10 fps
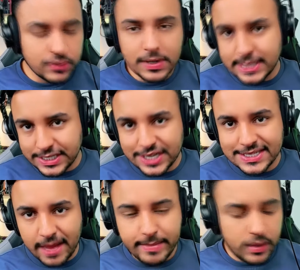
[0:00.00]
que vocês já
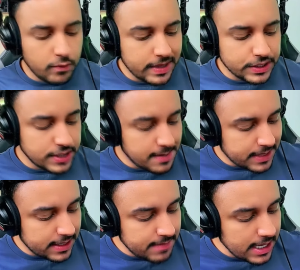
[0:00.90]
sabem que eu perdi na
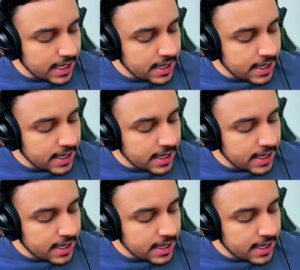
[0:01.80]
pandemia,